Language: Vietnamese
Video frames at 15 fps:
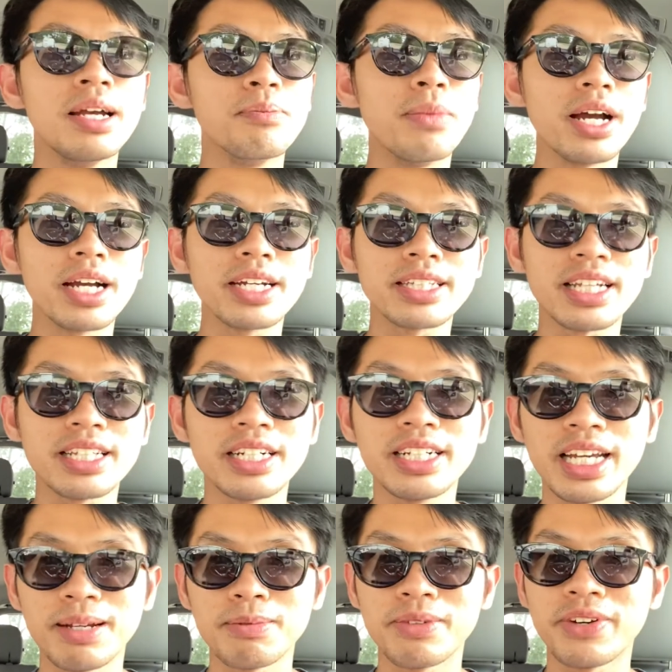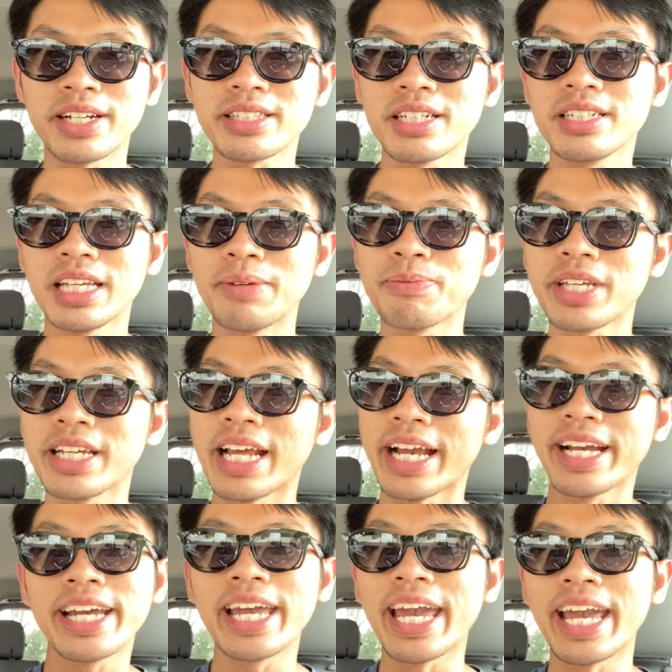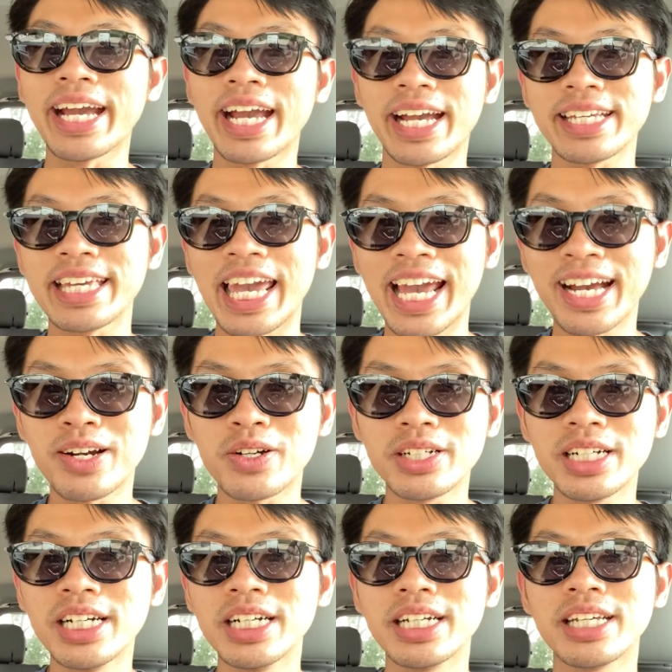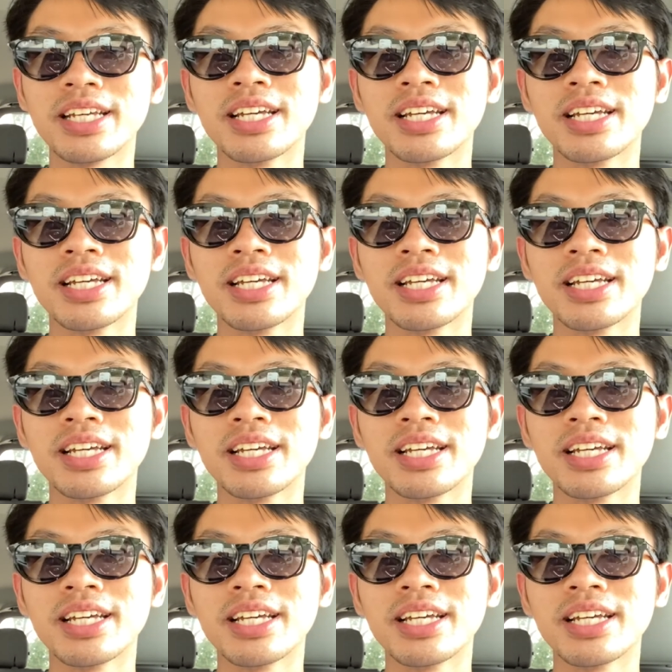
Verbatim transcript: mà người ta thử nghiệm là phải thử nghiệm trên hàng ngàn hàng vạn con người